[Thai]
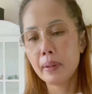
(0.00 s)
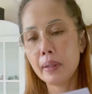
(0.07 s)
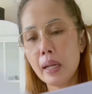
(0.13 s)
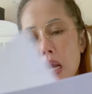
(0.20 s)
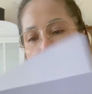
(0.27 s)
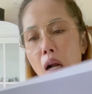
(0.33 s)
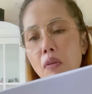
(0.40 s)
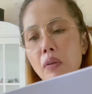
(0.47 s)

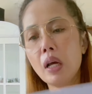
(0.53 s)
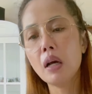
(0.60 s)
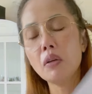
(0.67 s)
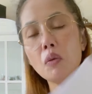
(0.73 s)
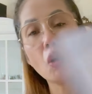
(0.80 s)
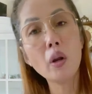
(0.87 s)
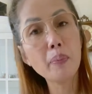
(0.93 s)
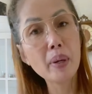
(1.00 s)
แต่เขาเขา
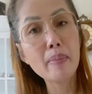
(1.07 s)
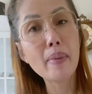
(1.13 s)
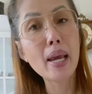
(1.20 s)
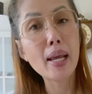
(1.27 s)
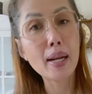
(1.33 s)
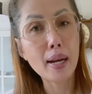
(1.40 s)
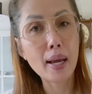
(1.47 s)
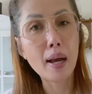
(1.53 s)
คดเป็นแม่
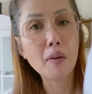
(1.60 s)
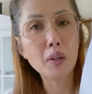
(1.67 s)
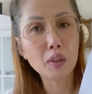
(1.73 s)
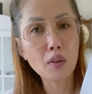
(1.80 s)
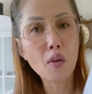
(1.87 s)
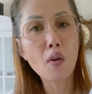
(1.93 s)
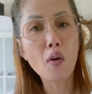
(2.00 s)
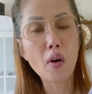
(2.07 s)
น่ะล้ะเขาก็
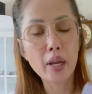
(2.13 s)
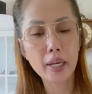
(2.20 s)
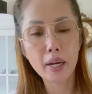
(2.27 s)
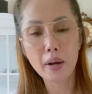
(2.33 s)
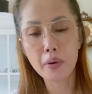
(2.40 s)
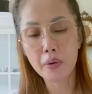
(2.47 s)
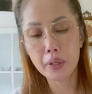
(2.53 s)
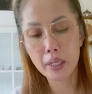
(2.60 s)
ต้องขอให้เขา